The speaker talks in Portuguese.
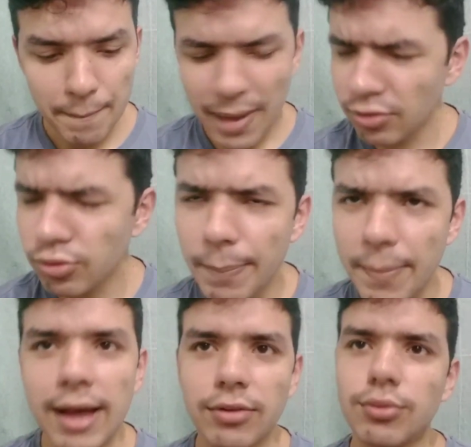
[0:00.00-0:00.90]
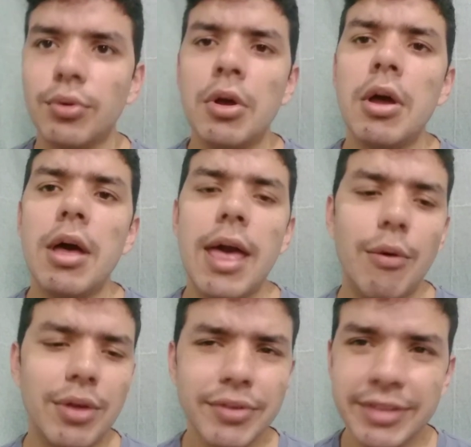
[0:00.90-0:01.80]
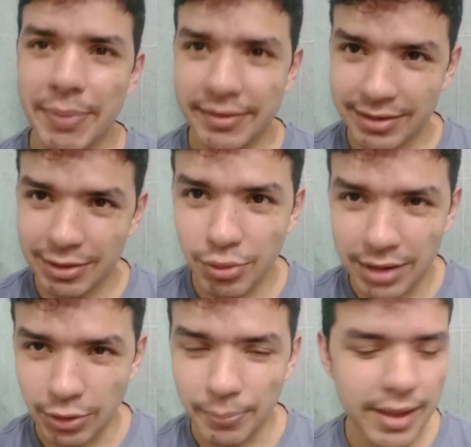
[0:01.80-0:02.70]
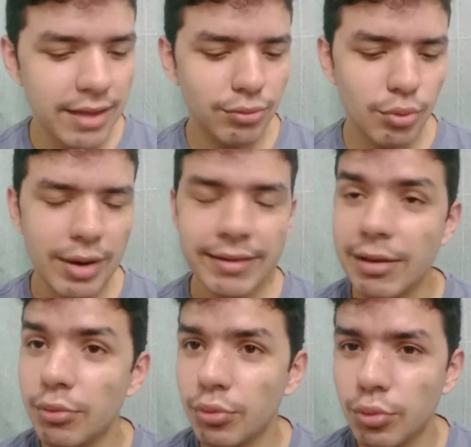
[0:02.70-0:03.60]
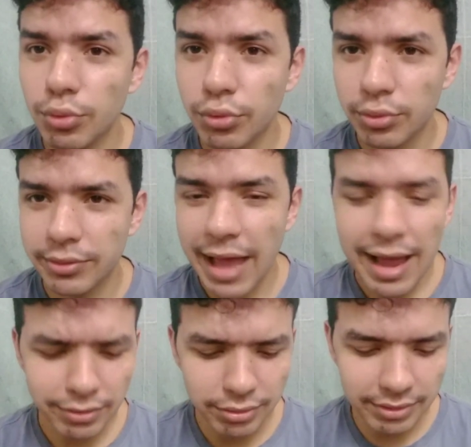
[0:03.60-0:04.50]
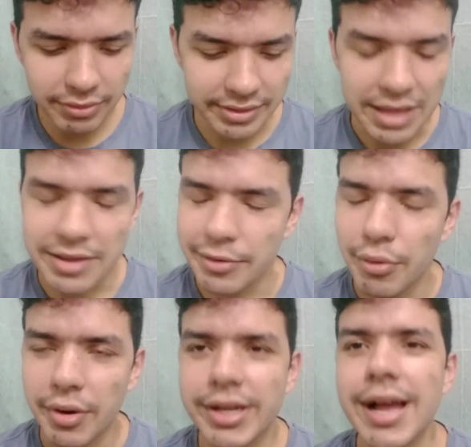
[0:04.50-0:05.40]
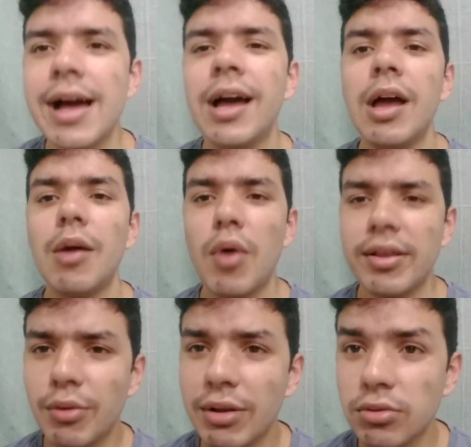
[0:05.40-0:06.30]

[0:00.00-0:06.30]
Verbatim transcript: passo a passo. É o que você precisa colocar no preço, quais são os gastos que você tem que colocar, quais são